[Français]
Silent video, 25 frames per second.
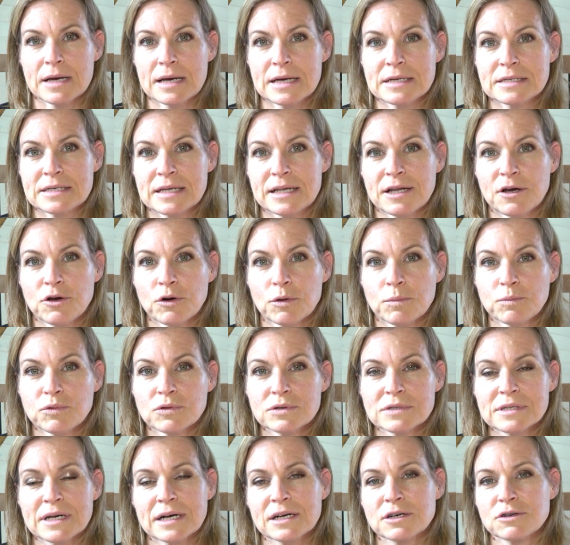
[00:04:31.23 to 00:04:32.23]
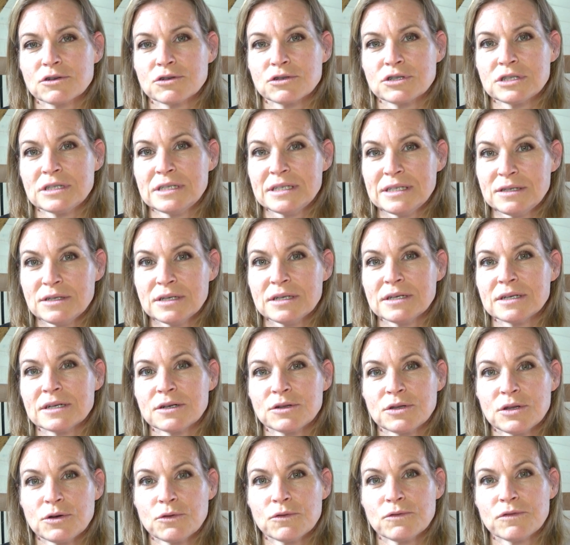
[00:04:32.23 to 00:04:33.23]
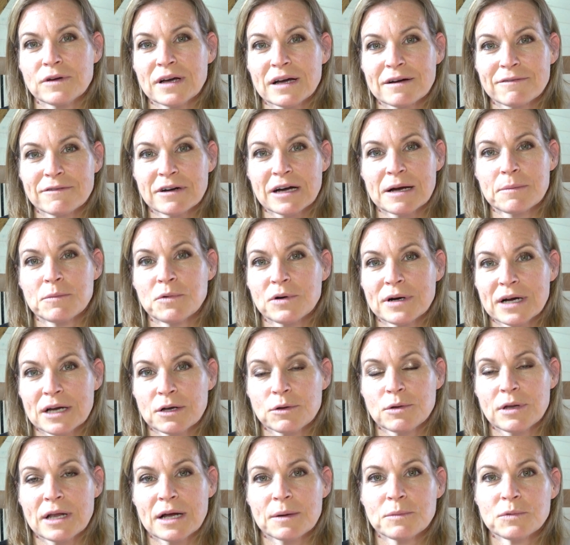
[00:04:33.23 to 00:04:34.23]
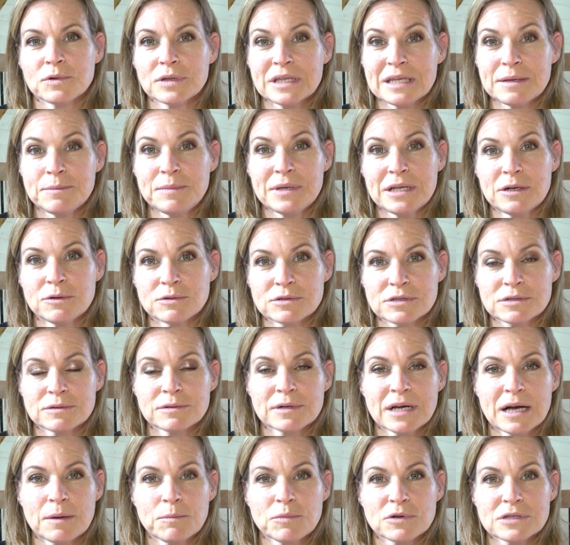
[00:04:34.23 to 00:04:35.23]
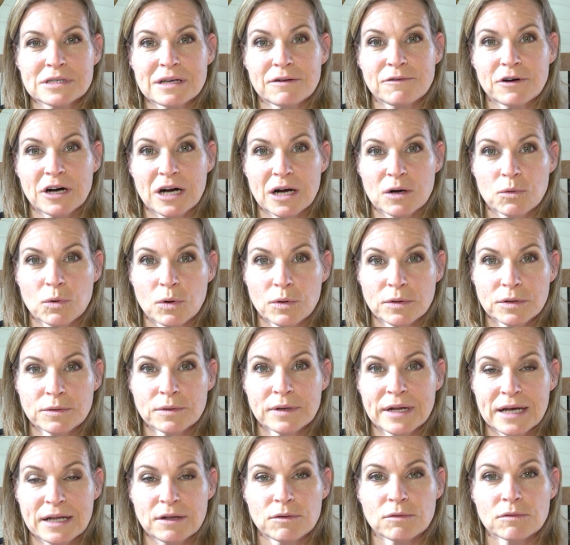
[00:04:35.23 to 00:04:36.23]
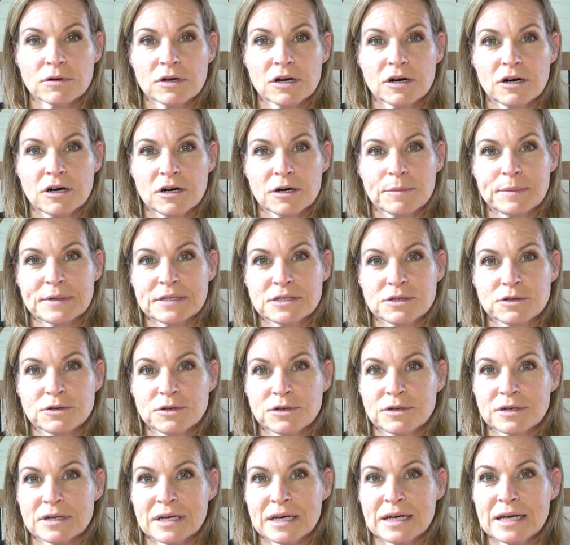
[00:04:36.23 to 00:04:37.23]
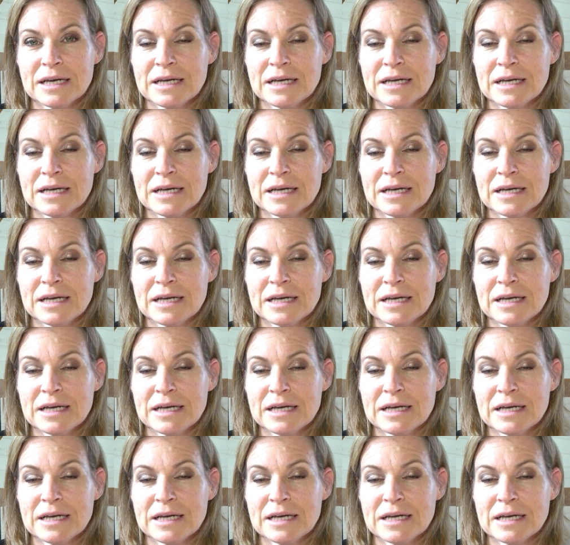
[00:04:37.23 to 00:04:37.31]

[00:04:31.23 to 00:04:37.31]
Et c'est d'ailleurs pour ça que je dis de faire vraiment régulièrement des bilans sanguins pour savoir à quoi on en est dans le corps, parce que